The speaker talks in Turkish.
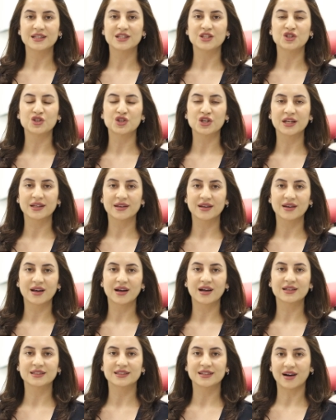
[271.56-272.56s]
ince
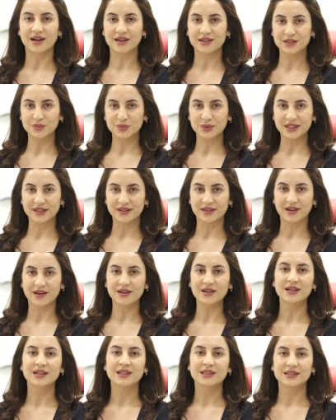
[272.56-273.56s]
iğneler
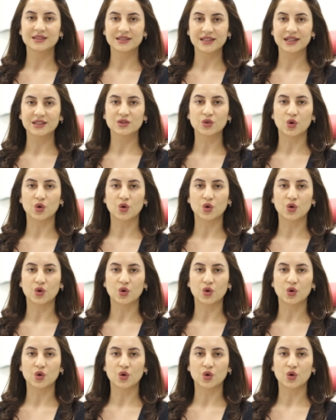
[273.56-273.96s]
yardımıyla direkt